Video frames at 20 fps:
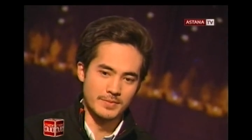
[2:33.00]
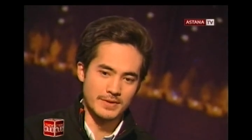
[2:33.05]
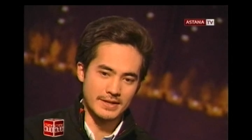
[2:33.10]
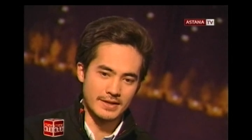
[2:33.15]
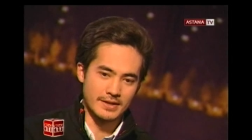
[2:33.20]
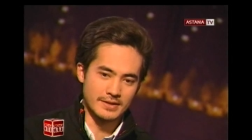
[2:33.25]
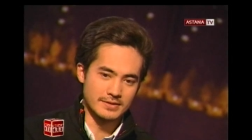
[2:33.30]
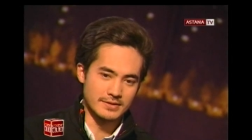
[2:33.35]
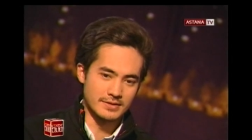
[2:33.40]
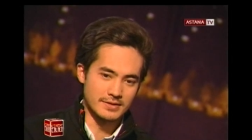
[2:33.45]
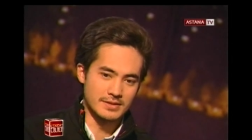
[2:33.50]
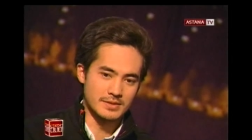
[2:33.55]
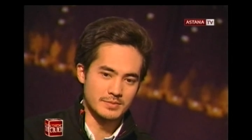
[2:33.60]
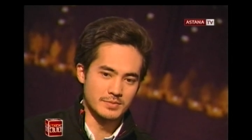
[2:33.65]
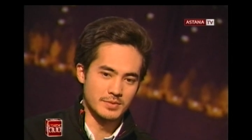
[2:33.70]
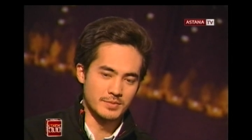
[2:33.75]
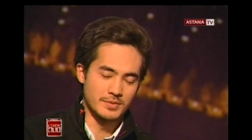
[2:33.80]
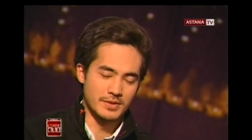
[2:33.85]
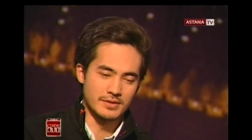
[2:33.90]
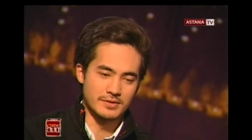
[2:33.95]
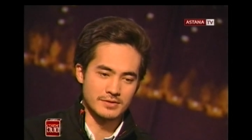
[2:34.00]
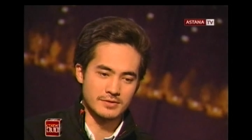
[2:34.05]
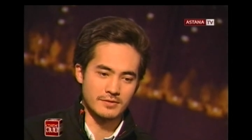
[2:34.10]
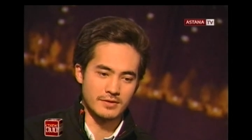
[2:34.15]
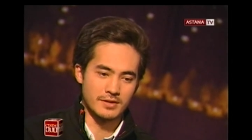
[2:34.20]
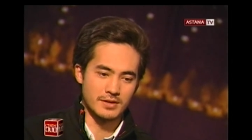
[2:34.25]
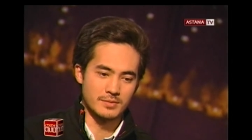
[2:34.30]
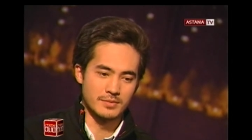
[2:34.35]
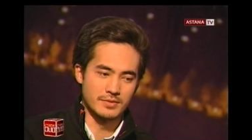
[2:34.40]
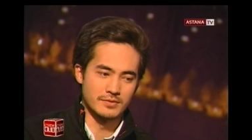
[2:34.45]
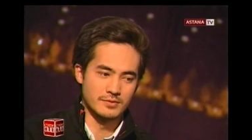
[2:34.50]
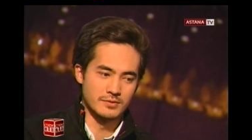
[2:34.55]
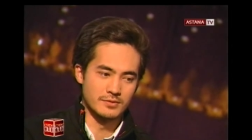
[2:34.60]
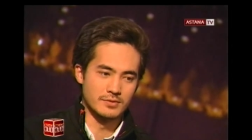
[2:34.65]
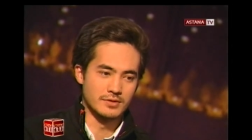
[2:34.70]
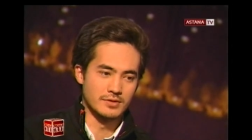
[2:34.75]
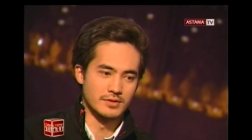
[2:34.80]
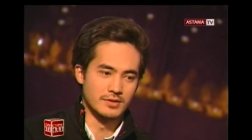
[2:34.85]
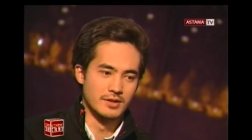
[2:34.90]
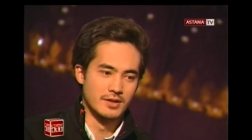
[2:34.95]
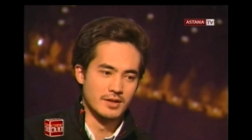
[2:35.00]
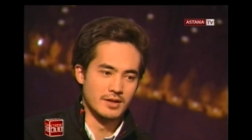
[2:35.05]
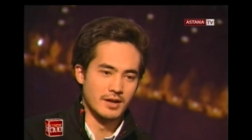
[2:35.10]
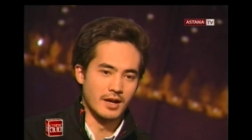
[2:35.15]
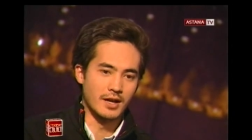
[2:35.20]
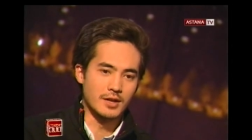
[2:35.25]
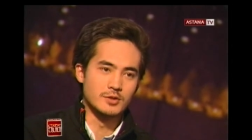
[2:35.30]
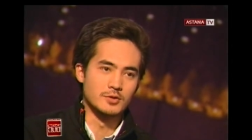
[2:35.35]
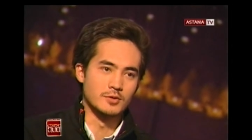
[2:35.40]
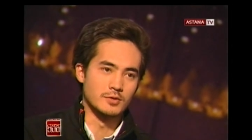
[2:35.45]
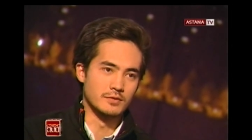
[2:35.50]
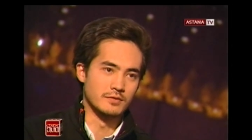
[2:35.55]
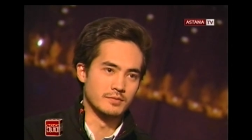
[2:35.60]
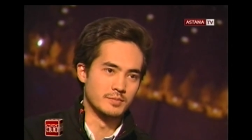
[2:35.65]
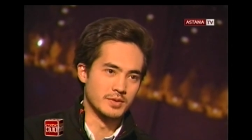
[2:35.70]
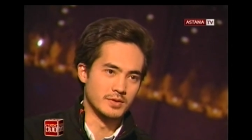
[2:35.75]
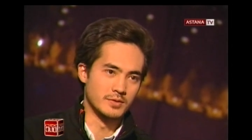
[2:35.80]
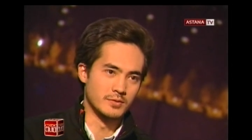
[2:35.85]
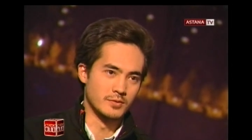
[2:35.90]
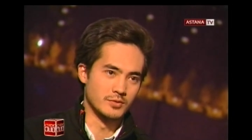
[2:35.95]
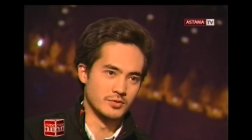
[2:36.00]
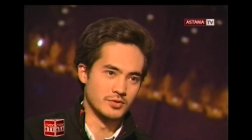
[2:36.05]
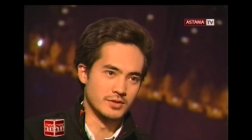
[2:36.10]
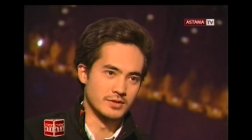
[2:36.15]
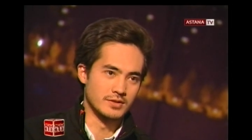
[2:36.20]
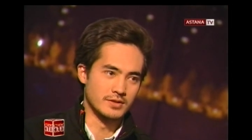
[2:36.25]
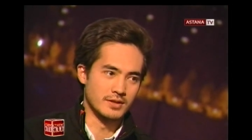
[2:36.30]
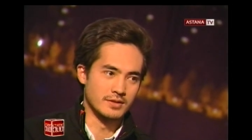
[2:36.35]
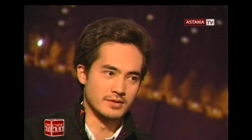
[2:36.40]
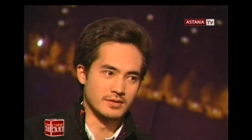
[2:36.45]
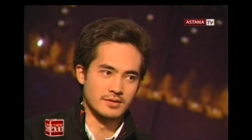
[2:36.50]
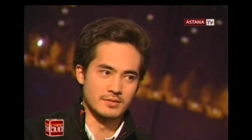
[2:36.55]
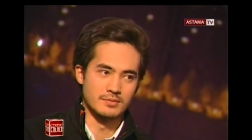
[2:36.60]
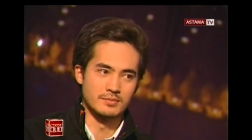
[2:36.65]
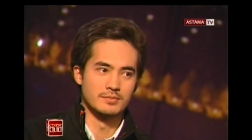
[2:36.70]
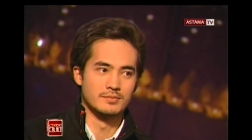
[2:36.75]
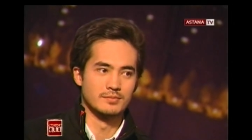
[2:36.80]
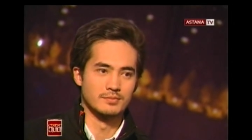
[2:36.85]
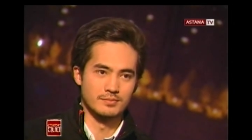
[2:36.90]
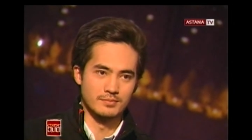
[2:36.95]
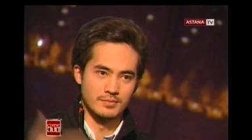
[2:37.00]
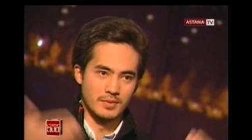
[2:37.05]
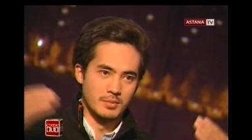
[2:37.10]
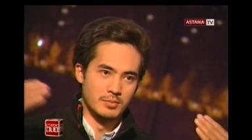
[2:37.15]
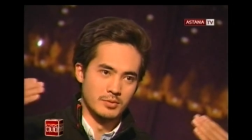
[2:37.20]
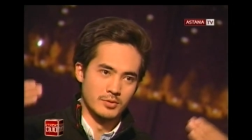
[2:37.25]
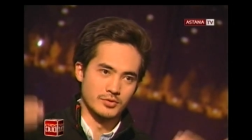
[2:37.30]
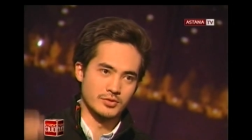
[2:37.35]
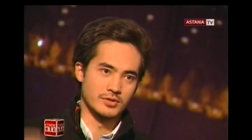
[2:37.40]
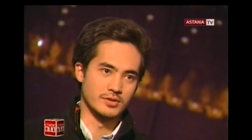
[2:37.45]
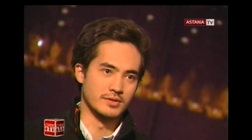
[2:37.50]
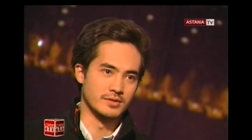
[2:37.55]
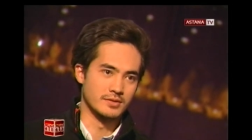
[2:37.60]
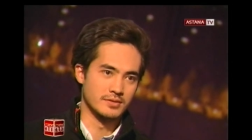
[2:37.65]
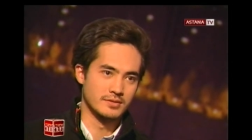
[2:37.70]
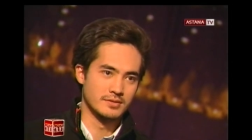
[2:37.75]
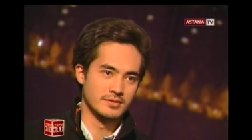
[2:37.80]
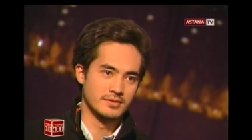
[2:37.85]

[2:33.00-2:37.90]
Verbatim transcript: приятнее, если бы меня называли бы все-таки актером в первую очередь, а не обложкой.